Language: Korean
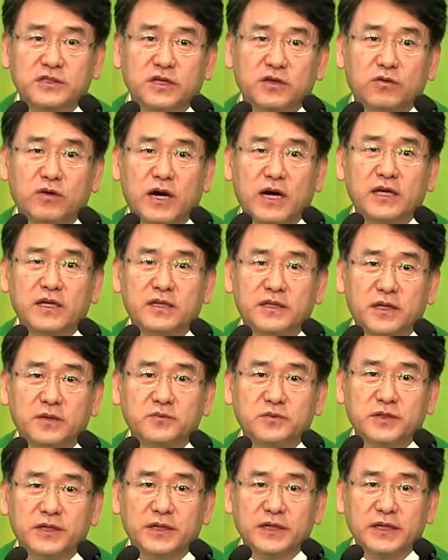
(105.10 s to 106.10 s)
하기
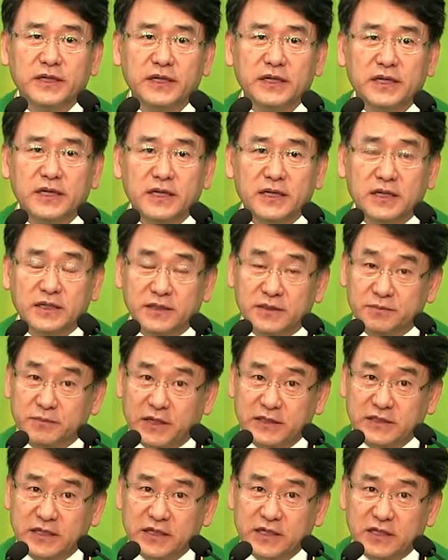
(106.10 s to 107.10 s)
때문에 이
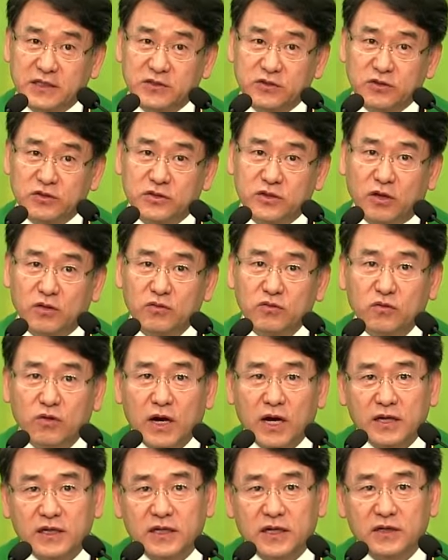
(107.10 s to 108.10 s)
마찬가지로 선과
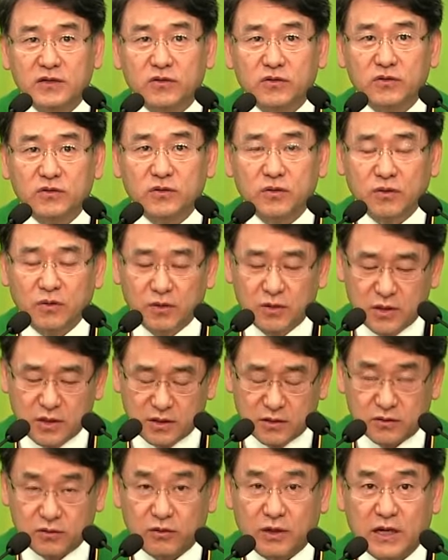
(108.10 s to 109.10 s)
악이라는 것도
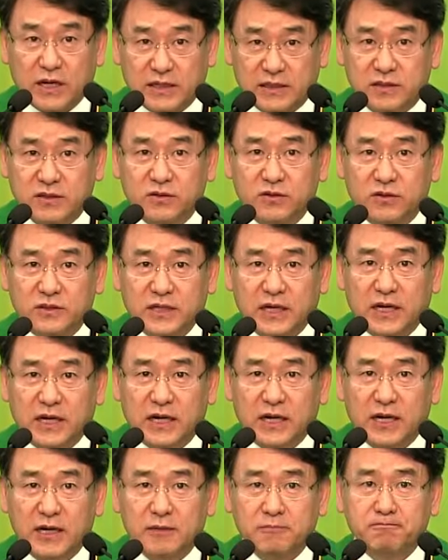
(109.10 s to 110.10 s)
그와 같은
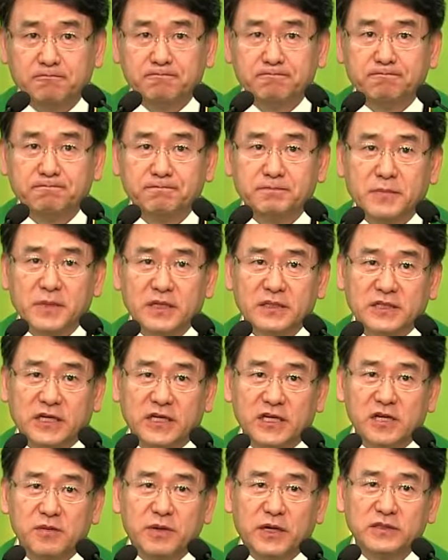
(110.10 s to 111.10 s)
거다. 자,
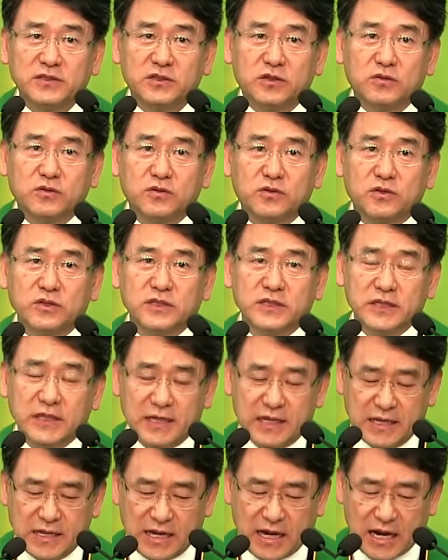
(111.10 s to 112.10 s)
일반적으로 이
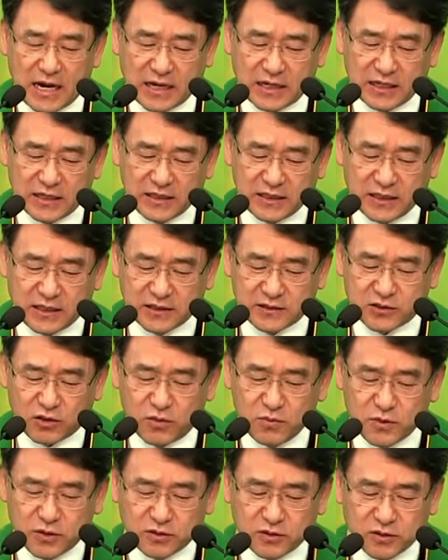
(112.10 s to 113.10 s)
악에 대한
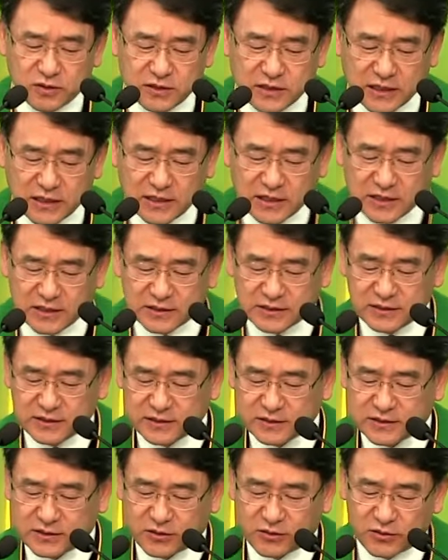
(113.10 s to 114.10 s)
설명을 잠깐
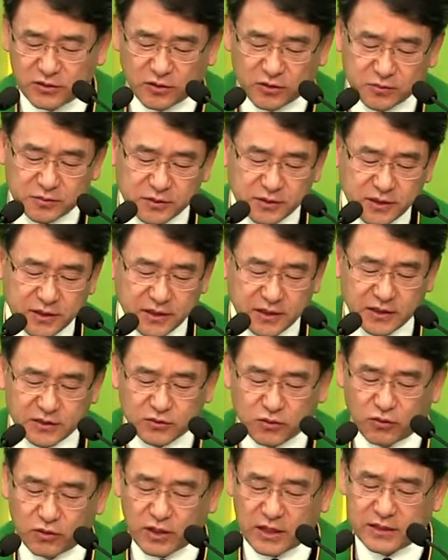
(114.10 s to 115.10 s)
제 여러분들에게
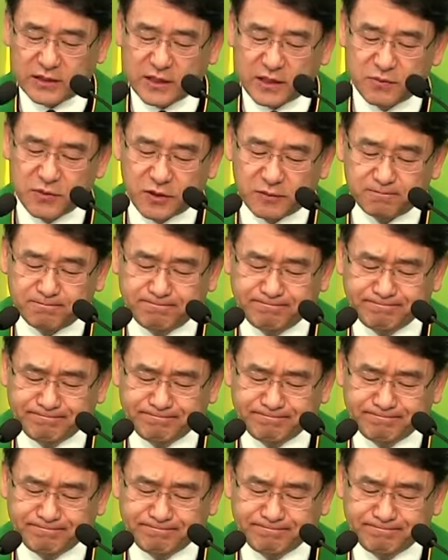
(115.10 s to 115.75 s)
소개한다면